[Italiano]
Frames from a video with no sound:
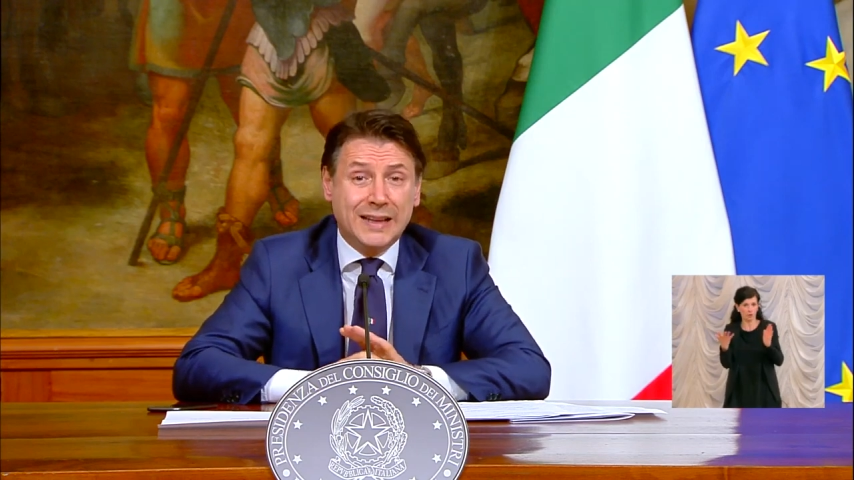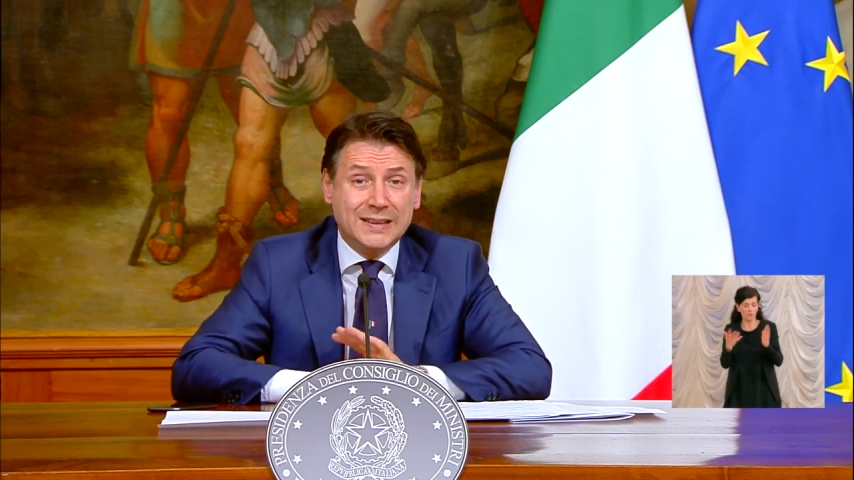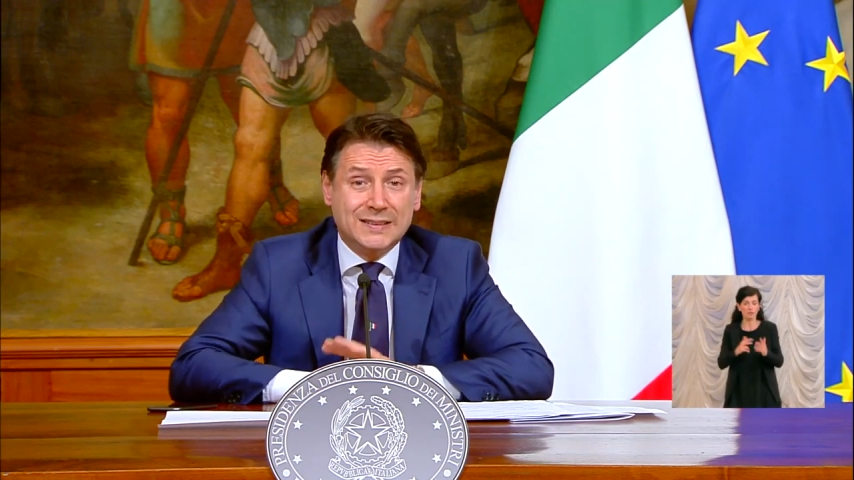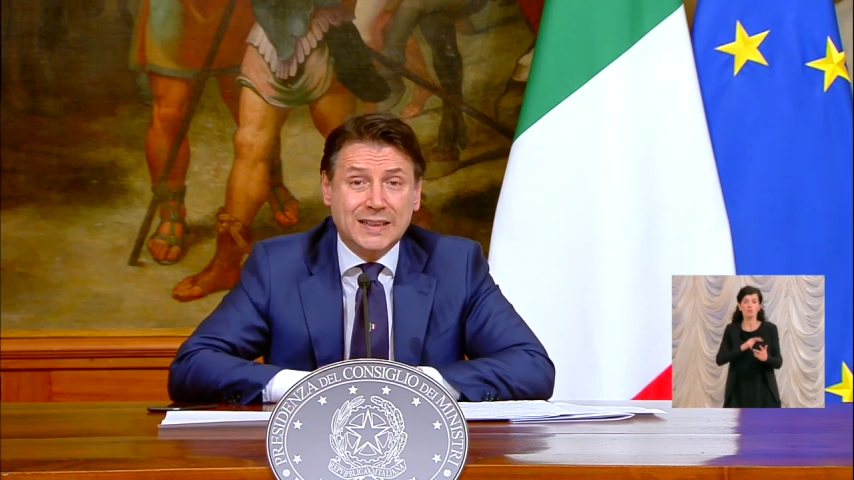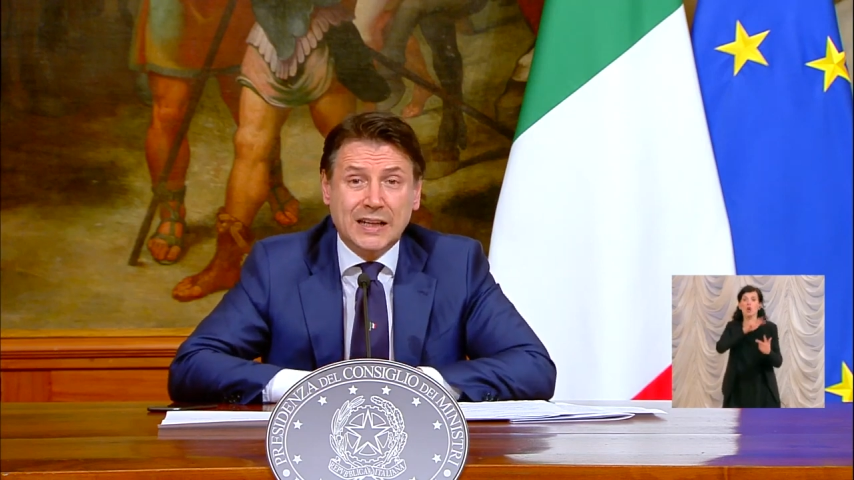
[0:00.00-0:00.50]

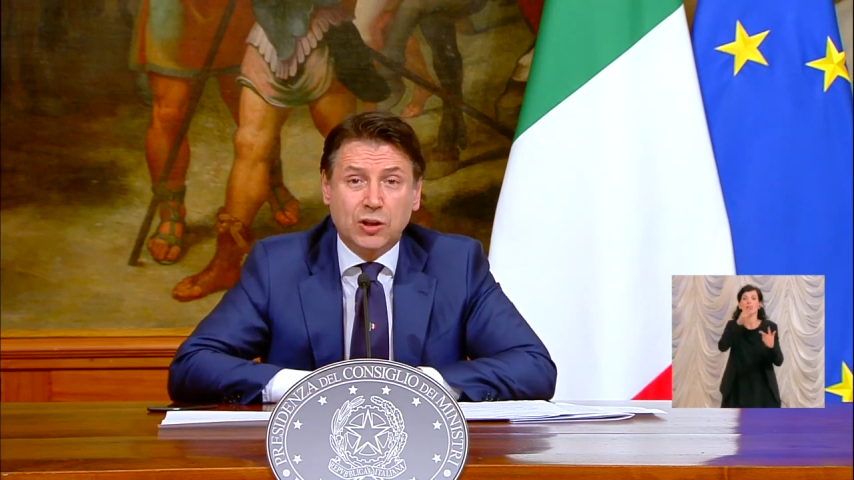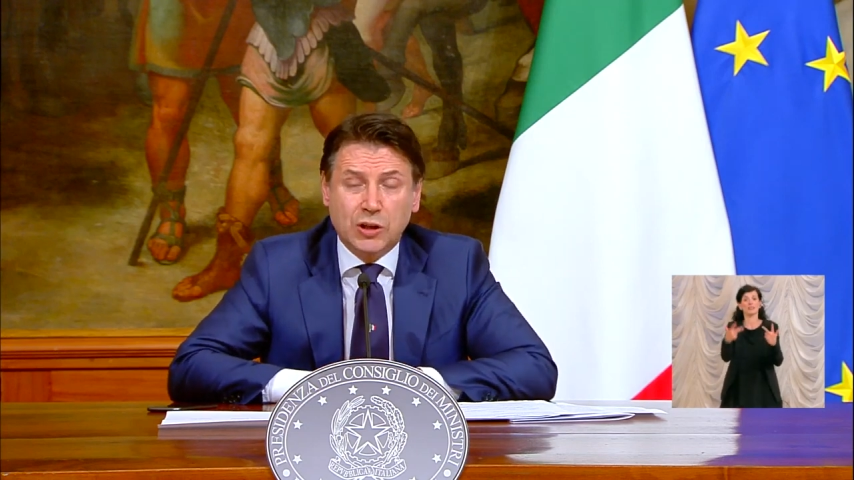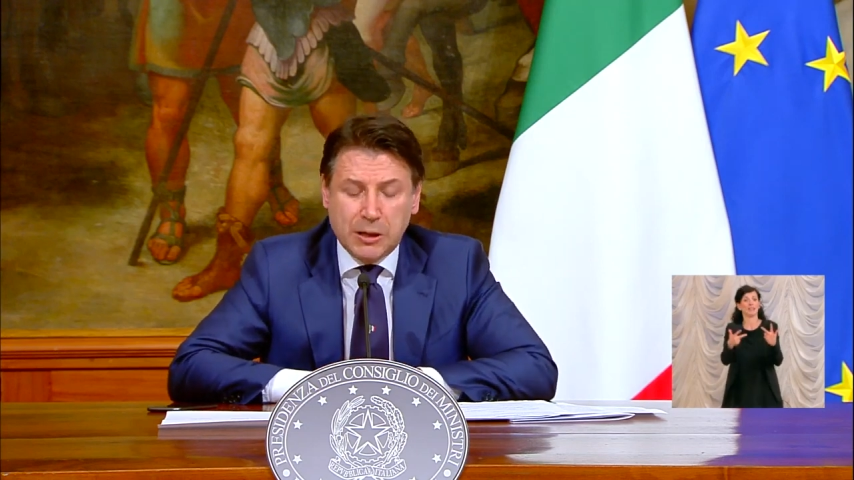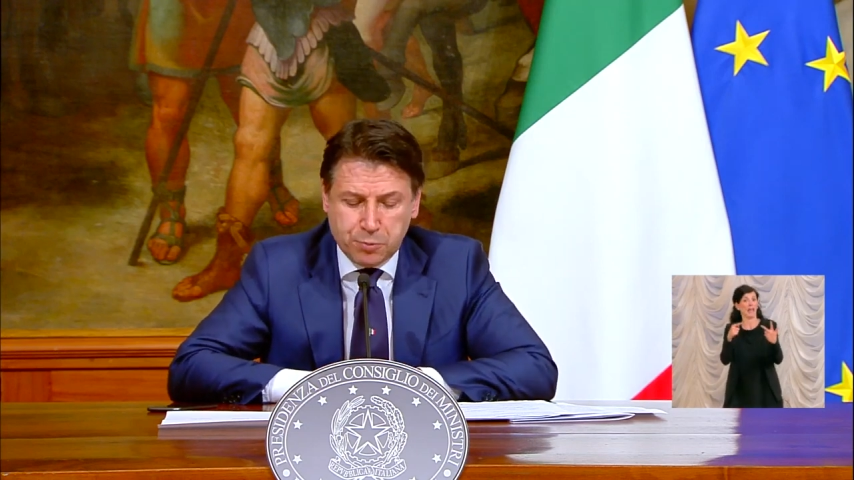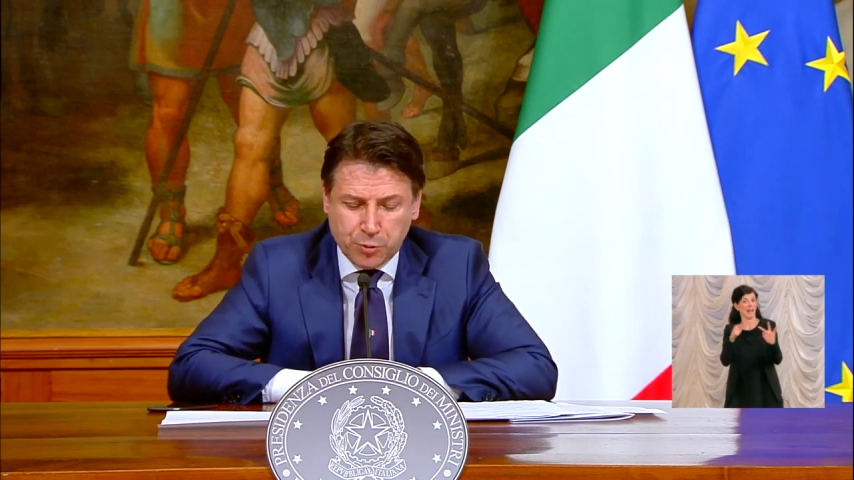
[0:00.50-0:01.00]
essere
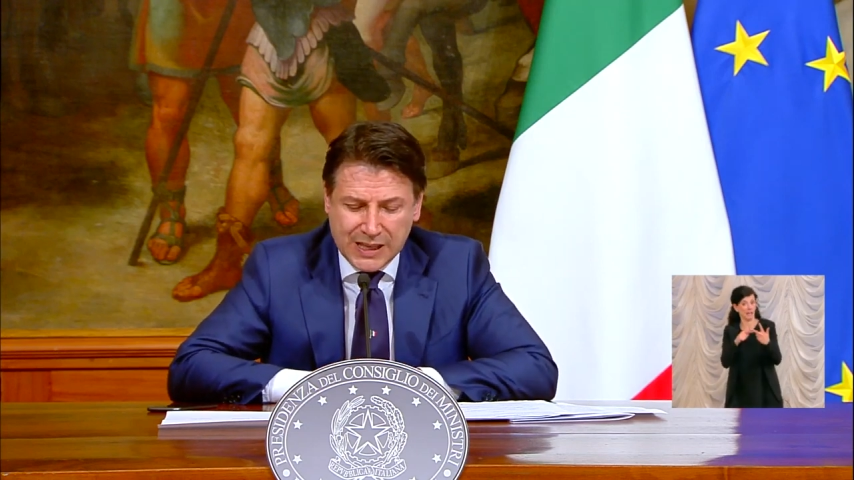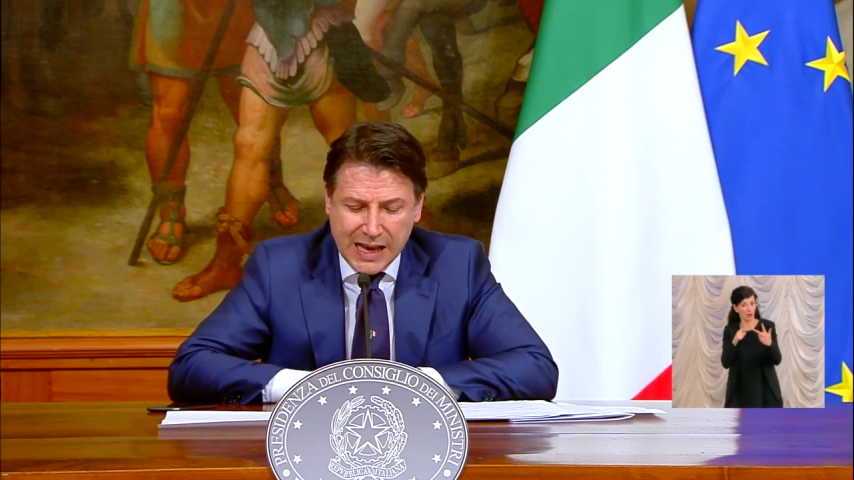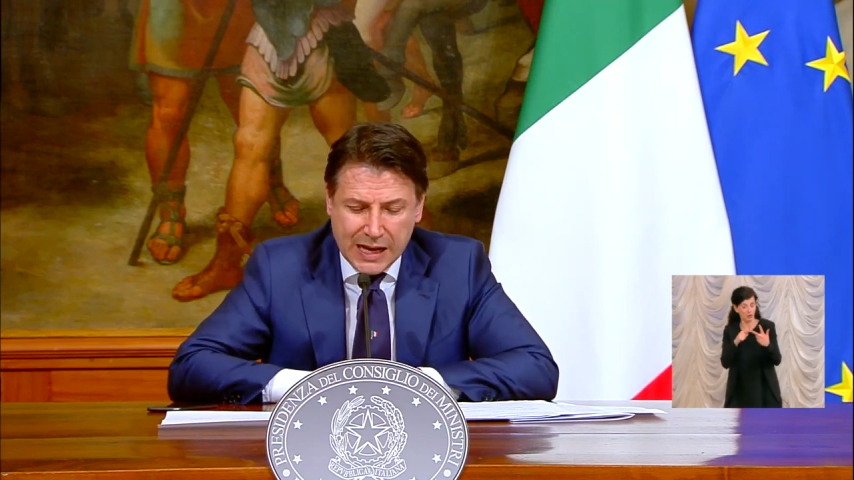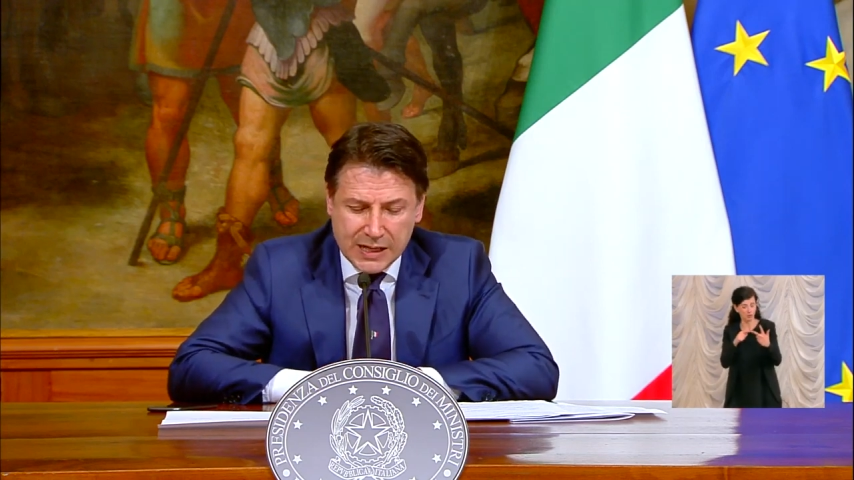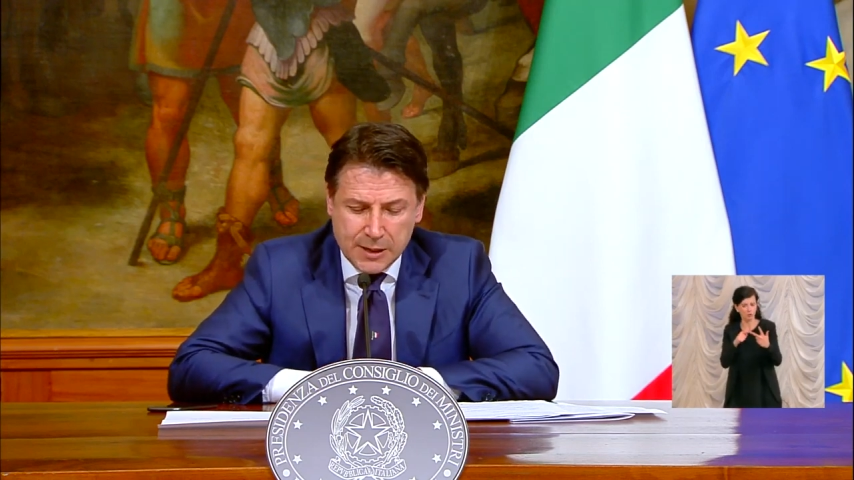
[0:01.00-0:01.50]
ancora più
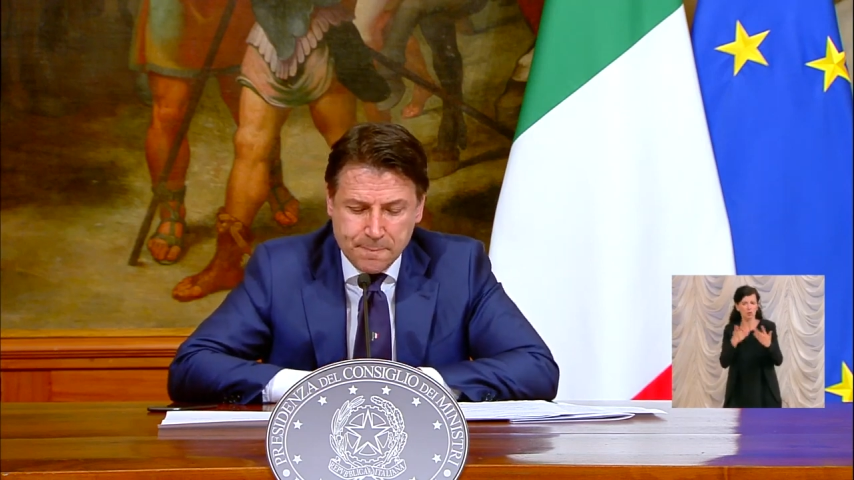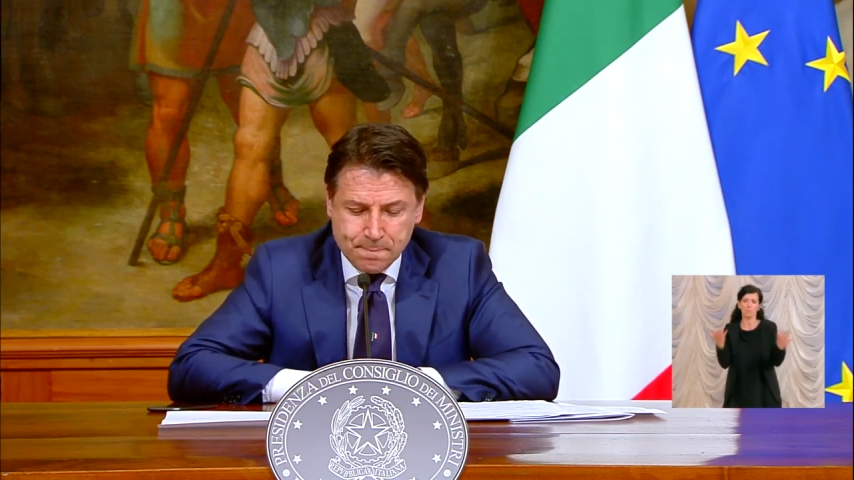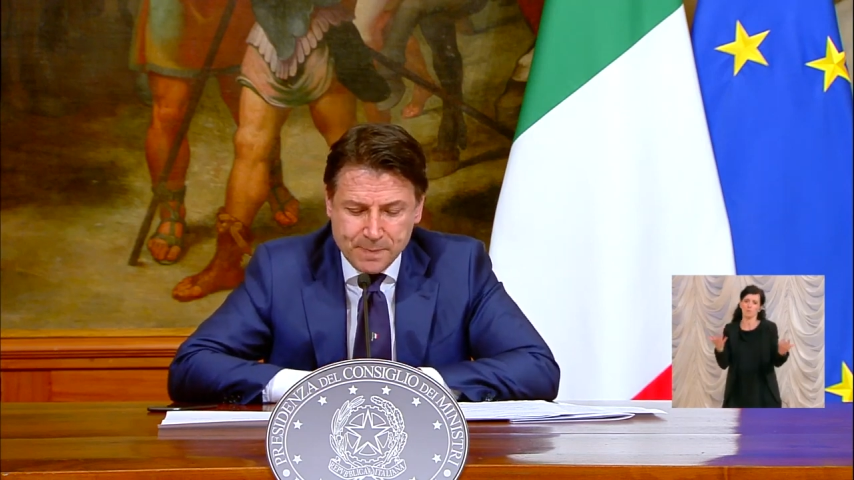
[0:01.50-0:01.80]
chiari,